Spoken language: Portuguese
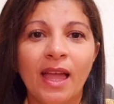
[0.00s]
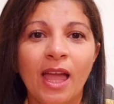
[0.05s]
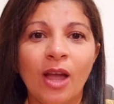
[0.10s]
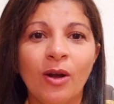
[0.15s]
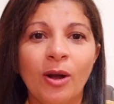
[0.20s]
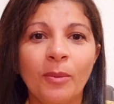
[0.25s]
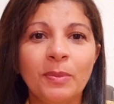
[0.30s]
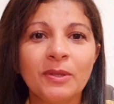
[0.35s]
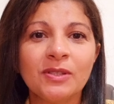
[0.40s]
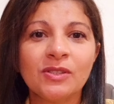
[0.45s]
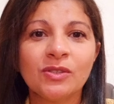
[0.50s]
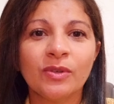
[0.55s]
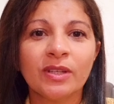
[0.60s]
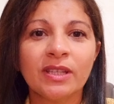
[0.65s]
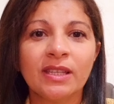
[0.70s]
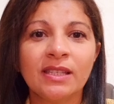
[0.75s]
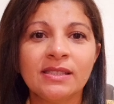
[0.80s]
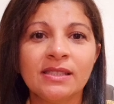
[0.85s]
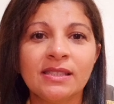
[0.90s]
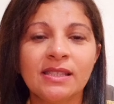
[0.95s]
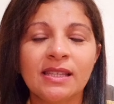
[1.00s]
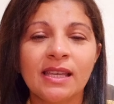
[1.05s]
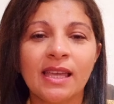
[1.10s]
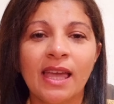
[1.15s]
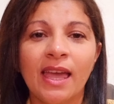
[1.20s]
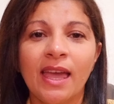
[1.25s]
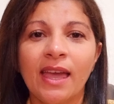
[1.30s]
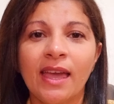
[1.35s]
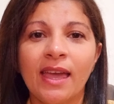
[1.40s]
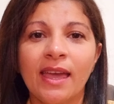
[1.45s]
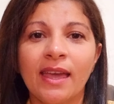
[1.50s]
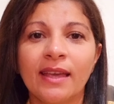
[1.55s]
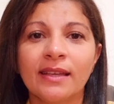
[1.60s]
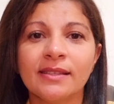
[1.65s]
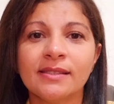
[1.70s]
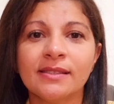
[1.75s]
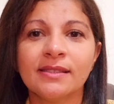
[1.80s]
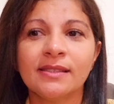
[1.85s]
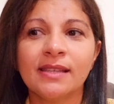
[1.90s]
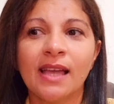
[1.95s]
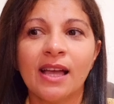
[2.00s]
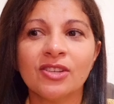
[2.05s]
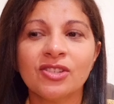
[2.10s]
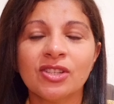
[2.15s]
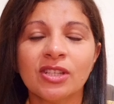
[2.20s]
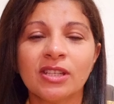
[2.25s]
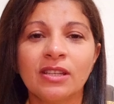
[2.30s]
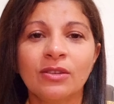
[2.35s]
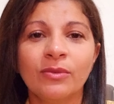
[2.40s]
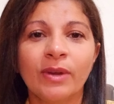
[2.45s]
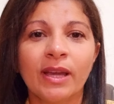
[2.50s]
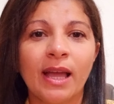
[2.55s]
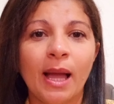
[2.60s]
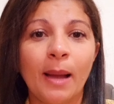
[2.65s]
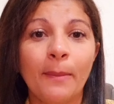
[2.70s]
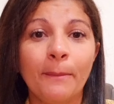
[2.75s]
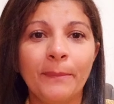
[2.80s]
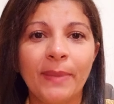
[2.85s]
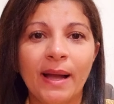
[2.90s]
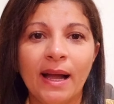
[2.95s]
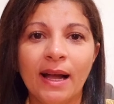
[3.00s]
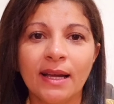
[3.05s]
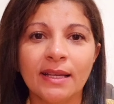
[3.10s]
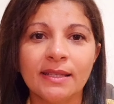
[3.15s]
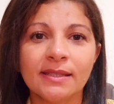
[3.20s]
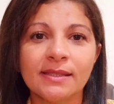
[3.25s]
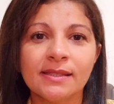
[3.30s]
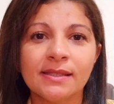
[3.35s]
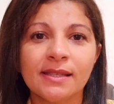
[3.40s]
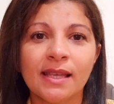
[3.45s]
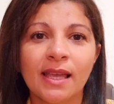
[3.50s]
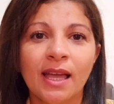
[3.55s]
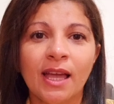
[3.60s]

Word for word: é uma pessoa que se, é, se acha que não é capaz,